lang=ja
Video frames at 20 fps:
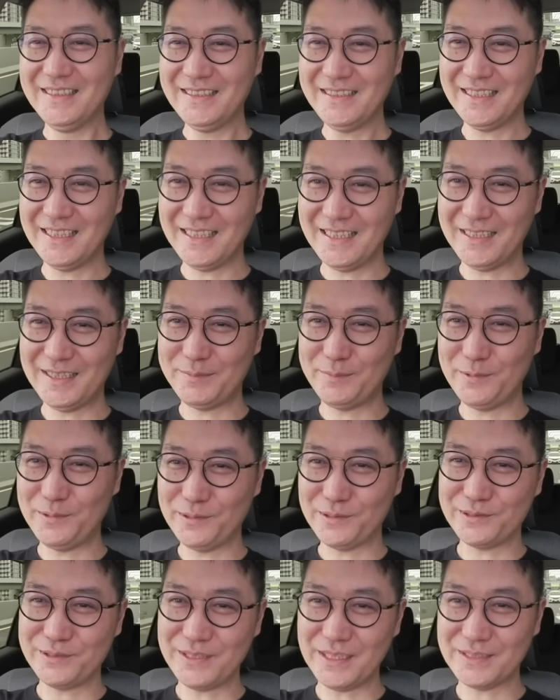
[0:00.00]
いや
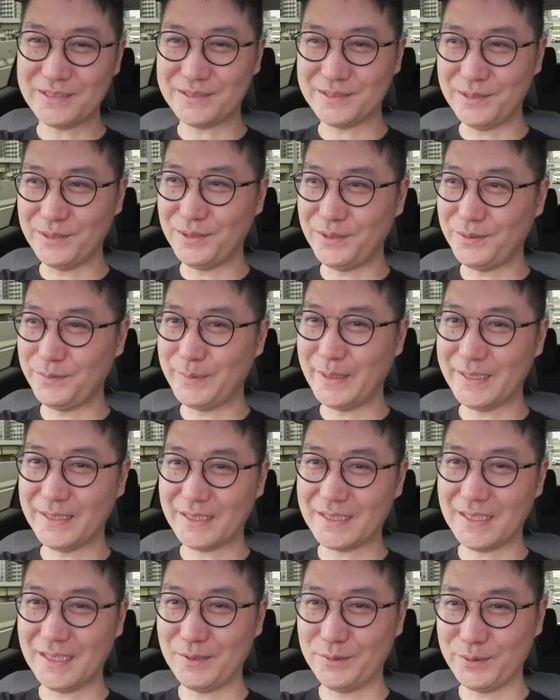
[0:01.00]
もう9月の、ま
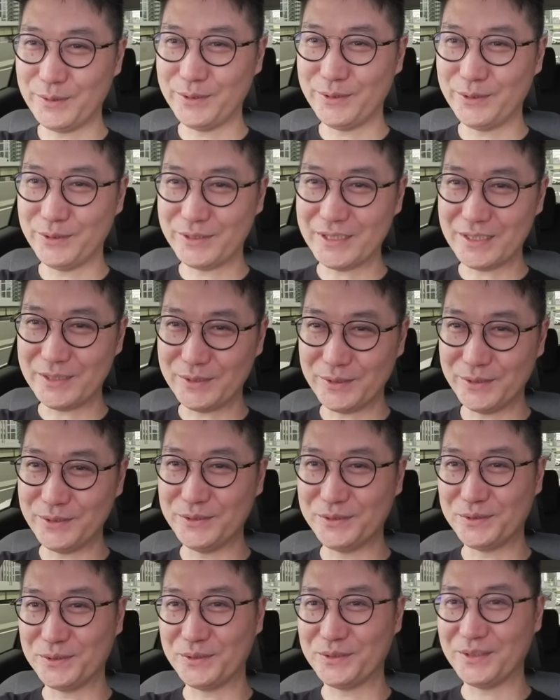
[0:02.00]
中頃納車と
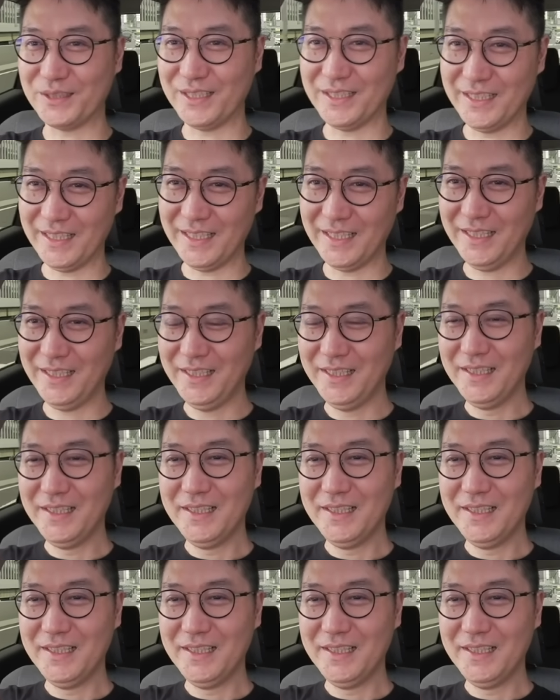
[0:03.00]
いうことでね、